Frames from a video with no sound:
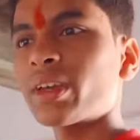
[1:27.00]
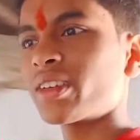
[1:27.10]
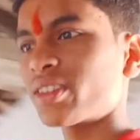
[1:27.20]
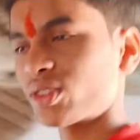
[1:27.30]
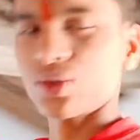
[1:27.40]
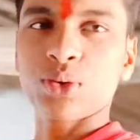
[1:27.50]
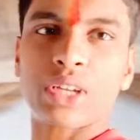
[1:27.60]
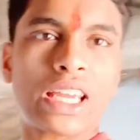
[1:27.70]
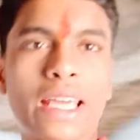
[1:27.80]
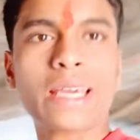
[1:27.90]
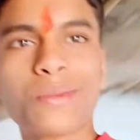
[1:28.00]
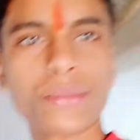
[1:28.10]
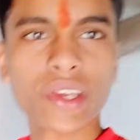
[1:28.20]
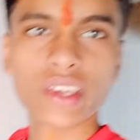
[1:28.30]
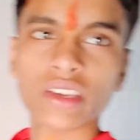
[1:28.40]
में सो रहे हैं
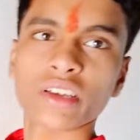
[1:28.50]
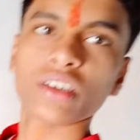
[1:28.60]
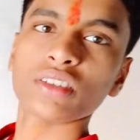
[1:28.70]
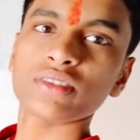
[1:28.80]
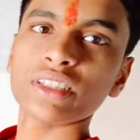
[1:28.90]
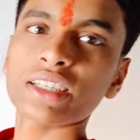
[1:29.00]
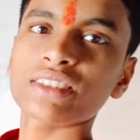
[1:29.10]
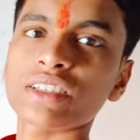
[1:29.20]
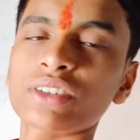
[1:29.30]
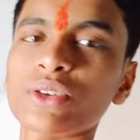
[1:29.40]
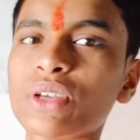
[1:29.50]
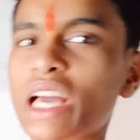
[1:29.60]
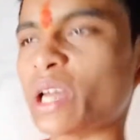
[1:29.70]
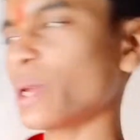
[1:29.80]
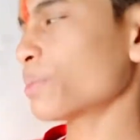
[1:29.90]
अभी देख सकते हो
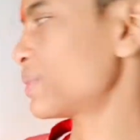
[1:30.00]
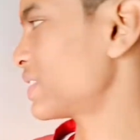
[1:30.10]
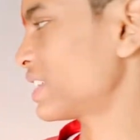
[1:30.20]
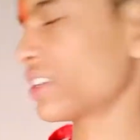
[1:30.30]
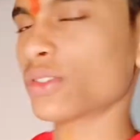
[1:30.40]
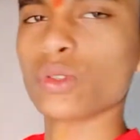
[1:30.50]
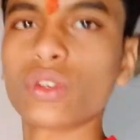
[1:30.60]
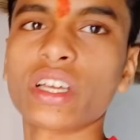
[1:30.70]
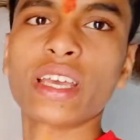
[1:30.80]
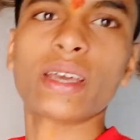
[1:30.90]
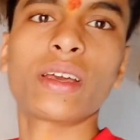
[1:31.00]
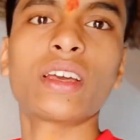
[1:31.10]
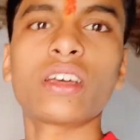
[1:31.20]
यहाँ पर ये सो गए हैं